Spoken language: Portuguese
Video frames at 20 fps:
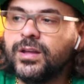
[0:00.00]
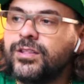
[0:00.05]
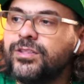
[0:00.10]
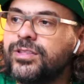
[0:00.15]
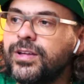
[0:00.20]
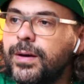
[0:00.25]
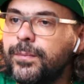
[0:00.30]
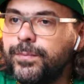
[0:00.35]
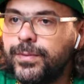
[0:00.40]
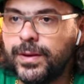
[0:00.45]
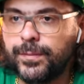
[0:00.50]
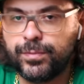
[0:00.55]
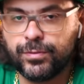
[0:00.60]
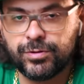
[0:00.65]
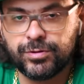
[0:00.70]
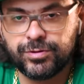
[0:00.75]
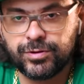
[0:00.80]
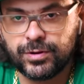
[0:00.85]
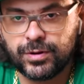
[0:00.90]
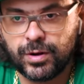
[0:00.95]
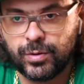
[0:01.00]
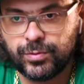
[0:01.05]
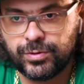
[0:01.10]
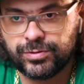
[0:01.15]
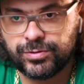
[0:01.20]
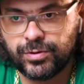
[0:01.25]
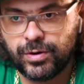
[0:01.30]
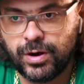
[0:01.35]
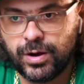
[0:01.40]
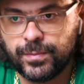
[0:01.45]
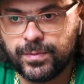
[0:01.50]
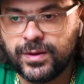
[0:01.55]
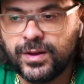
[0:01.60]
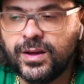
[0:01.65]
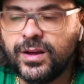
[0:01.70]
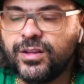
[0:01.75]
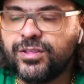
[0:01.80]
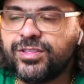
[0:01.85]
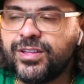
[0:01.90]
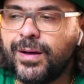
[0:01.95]
saber posicionar um stop,
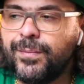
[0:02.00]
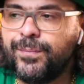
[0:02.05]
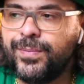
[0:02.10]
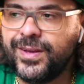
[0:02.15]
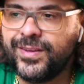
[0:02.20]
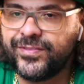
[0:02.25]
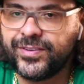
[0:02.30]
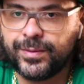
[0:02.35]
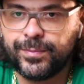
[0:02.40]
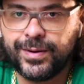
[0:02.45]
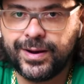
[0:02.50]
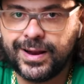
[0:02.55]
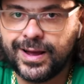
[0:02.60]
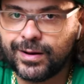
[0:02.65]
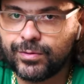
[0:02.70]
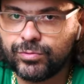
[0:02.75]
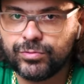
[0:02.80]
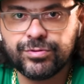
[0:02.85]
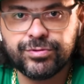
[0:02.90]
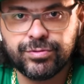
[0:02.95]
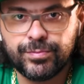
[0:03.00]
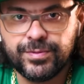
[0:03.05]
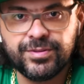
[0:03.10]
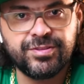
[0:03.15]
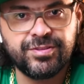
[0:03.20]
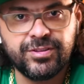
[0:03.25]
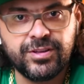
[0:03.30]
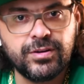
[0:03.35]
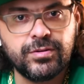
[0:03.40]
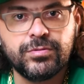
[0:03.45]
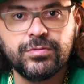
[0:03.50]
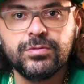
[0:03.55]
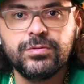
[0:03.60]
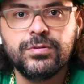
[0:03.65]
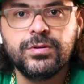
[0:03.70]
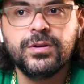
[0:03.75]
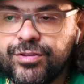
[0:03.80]
saber trabalhar com um subciclo.